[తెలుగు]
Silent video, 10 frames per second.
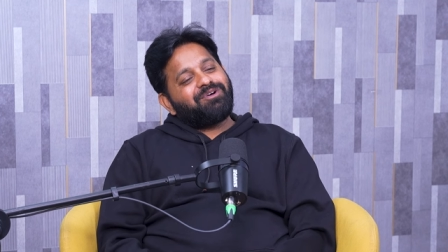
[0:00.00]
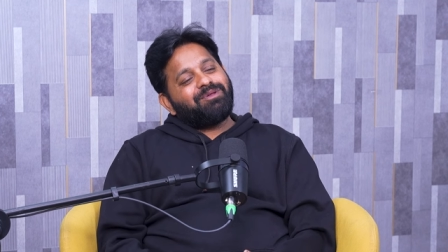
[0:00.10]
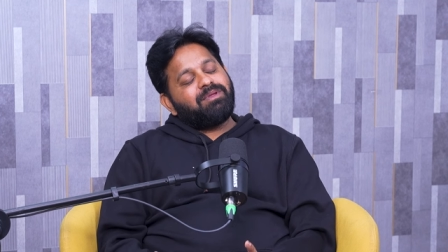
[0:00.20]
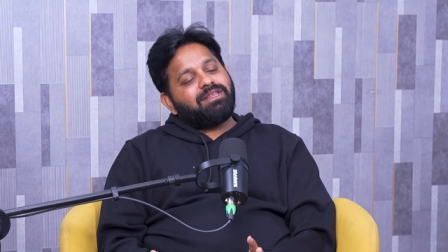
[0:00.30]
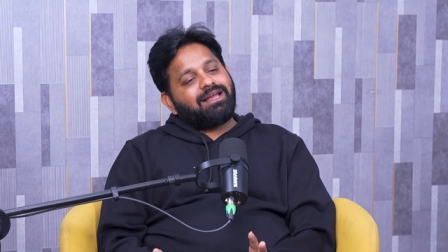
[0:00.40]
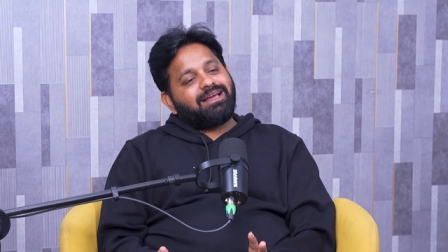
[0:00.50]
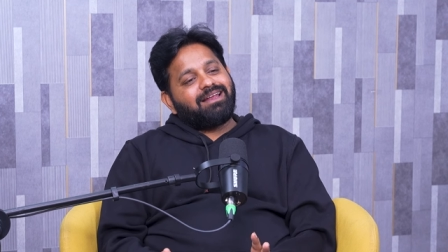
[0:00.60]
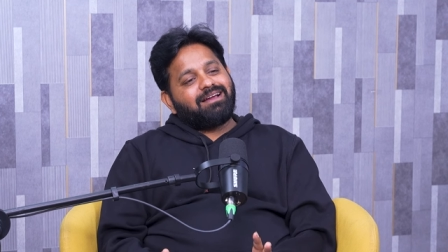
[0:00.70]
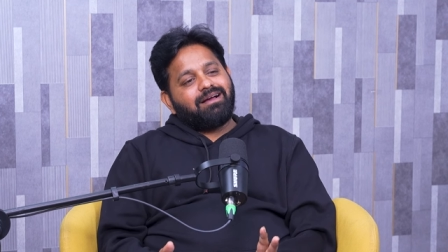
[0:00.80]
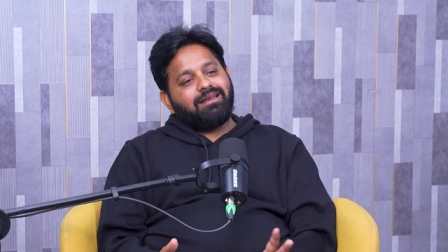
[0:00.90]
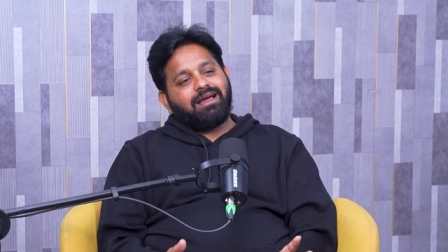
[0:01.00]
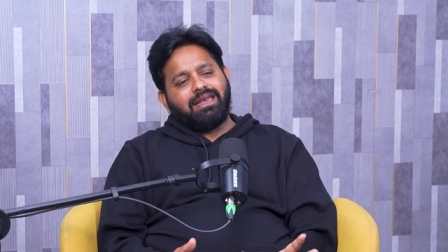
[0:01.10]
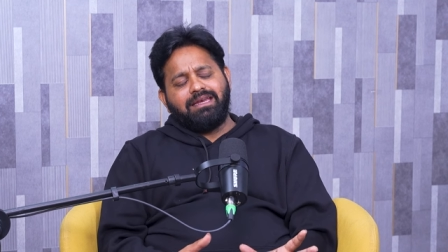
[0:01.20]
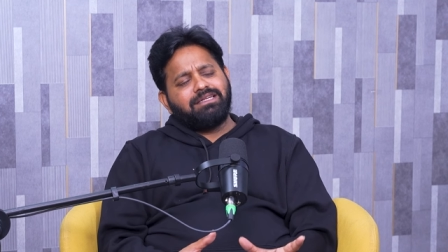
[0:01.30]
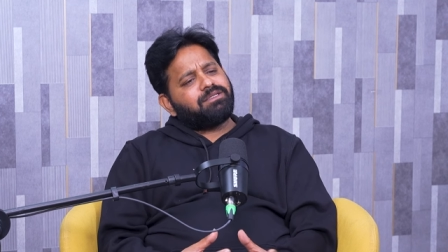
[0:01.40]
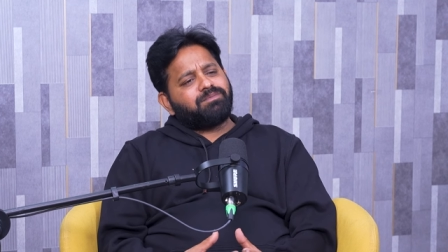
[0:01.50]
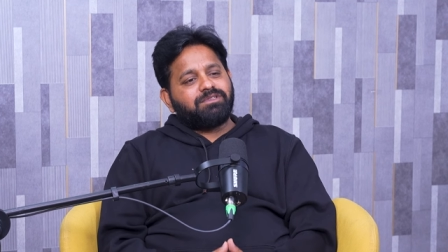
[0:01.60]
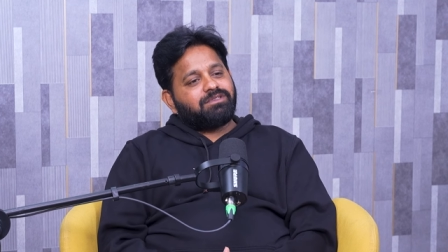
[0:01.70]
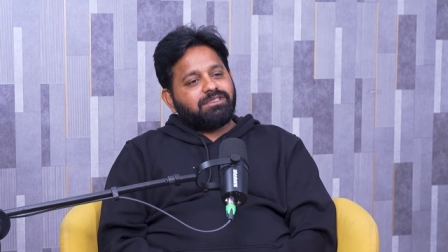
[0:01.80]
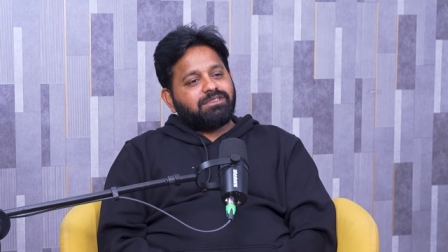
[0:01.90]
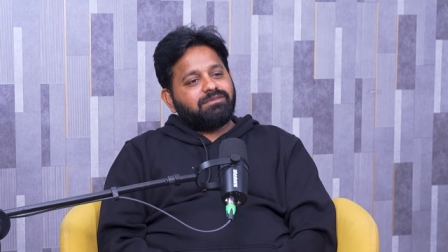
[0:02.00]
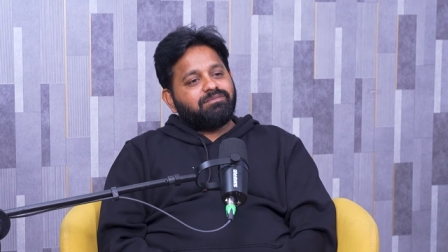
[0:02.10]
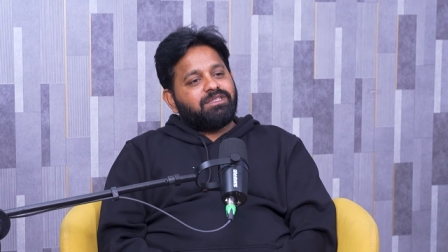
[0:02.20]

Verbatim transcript: కొంతమంది రకరకాలుగా అన్నీ చెప్తుంటారు